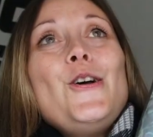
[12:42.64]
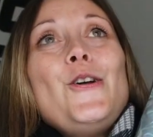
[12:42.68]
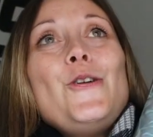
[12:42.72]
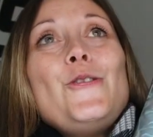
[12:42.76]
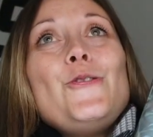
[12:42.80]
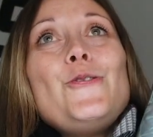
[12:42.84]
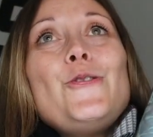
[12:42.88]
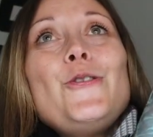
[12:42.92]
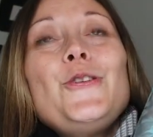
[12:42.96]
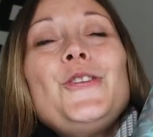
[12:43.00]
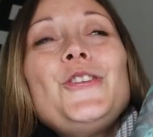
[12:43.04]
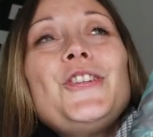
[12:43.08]

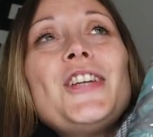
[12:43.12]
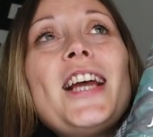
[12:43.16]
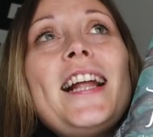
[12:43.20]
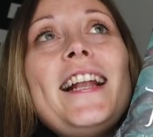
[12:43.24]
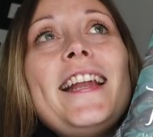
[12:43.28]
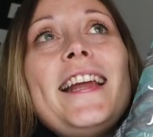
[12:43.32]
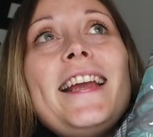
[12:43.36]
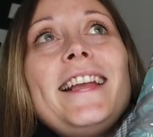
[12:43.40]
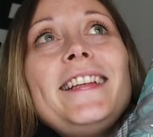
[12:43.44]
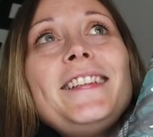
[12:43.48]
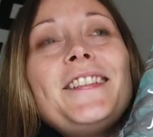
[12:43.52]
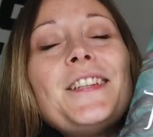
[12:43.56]
le
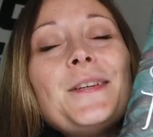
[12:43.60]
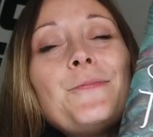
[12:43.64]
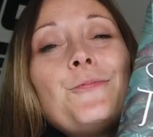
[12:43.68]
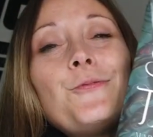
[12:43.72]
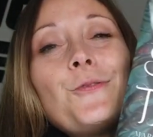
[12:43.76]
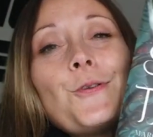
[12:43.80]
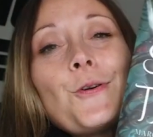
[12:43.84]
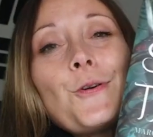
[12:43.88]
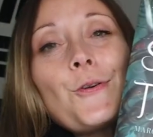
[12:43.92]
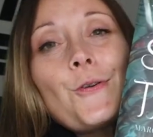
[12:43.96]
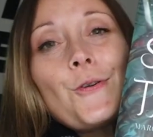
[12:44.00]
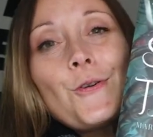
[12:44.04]
challenge et
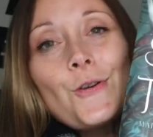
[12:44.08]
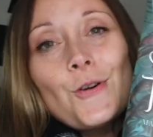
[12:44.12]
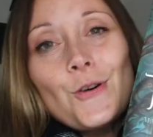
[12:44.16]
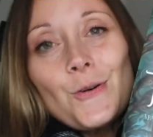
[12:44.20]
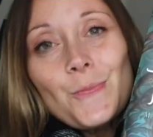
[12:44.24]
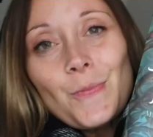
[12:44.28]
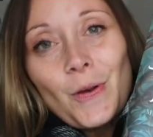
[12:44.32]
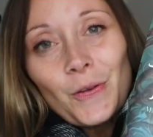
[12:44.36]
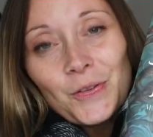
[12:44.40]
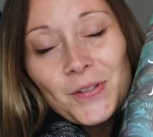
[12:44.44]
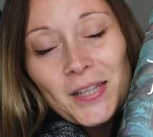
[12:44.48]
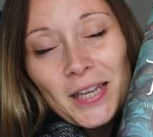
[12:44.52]
pour
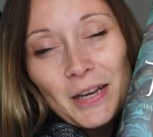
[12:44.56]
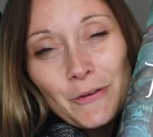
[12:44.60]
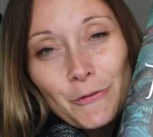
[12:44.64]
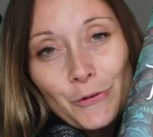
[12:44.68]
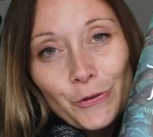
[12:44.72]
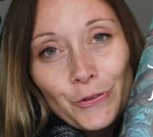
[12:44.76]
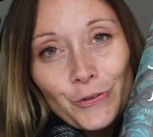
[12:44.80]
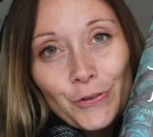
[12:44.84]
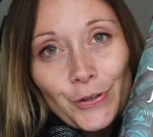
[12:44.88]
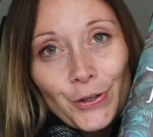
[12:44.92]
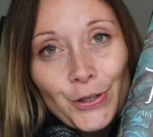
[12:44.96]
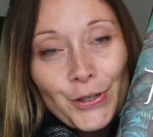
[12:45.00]
commencer
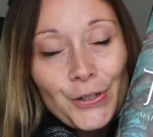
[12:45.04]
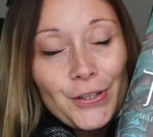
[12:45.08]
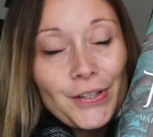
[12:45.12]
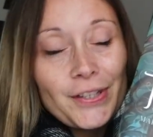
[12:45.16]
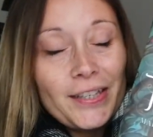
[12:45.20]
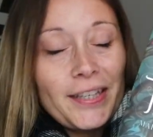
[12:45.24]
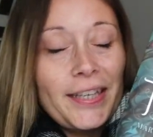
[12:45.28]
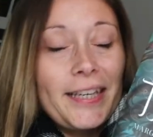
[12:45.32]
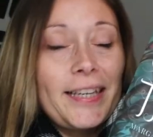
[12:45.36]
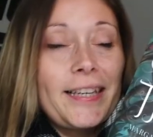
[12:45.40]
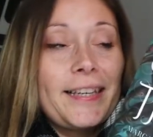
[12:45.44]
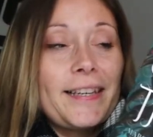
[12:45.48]
l'automne
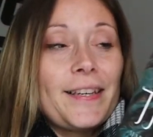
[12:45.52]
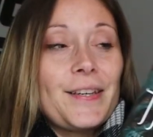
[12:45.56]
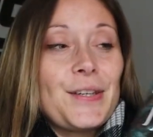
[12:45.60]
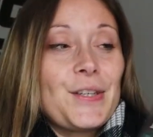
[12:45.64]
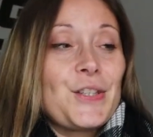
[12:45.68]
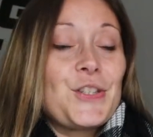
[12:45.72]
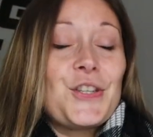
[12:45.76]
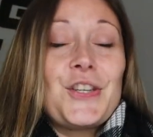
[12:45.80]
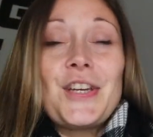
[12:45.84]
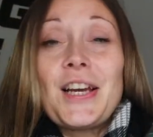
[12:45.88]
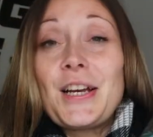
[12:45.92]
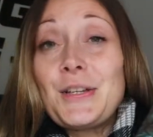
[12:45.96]
et
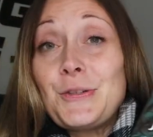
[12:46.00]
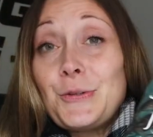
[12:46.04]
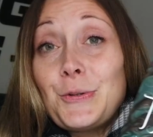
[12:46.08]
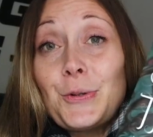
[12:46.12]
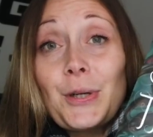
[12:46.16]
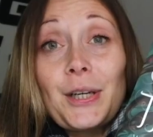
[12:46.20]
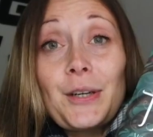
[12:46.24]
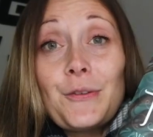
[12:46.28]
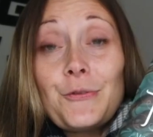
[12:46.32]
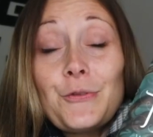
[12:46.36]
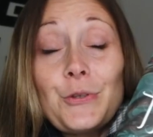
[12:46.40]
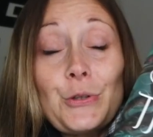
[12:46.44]
j'ai
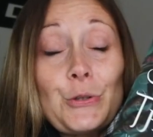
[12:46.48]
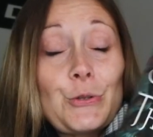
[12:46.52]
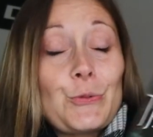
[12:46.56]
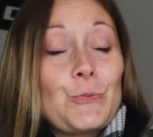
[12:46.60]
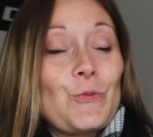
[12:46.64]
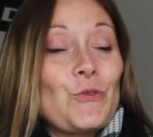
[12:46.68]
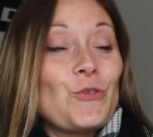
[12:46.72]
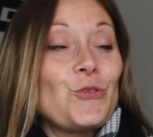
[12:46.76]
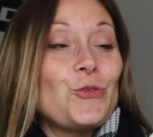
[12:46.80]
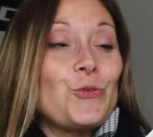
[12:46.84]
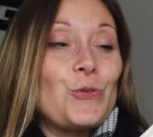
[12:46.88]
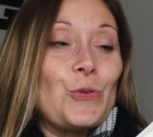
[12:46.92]
adoré.
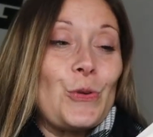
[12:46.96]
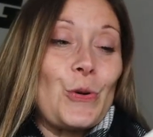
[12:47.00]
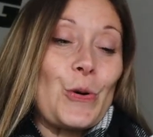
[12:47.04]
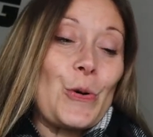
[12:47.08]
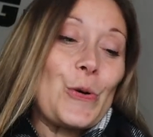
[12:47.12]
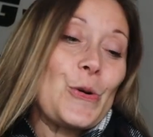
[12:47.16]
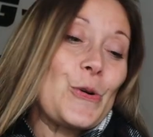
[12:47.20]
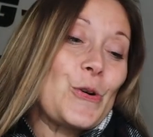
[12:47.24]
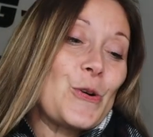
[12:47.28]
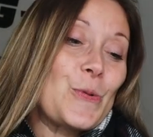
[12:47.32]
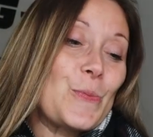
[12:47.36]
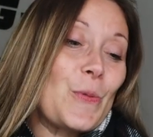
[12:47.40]
Franchement, je vous le
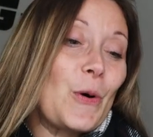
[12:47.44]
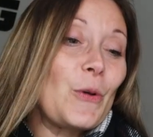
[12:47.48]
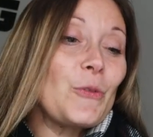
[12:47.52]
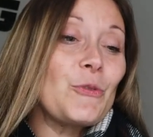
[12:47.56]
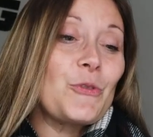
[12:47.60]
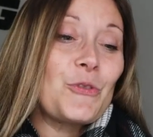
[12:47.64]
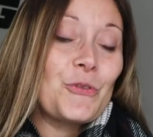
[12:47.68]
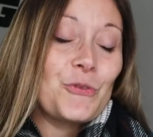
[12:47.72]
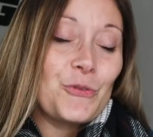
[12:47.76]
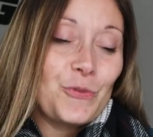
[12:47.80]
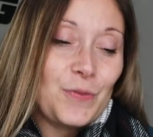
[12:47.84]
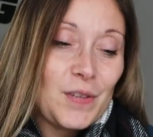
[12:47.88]
recommande
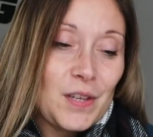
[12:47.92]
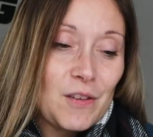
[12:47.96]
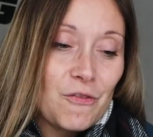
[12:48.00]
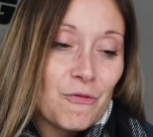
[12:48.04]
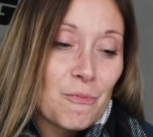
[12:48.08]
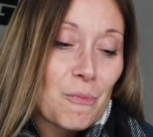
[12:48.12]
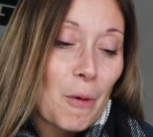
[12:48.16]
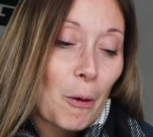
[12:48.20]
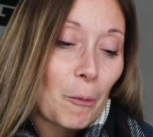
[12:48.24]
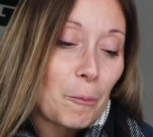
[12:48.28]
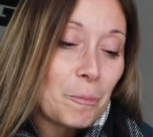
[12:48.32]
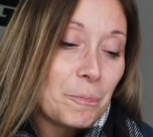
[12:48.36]

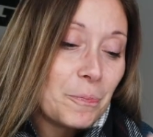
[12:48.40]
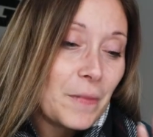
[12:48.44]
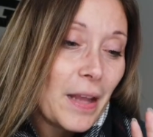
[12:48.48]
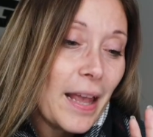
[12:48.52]
vivement.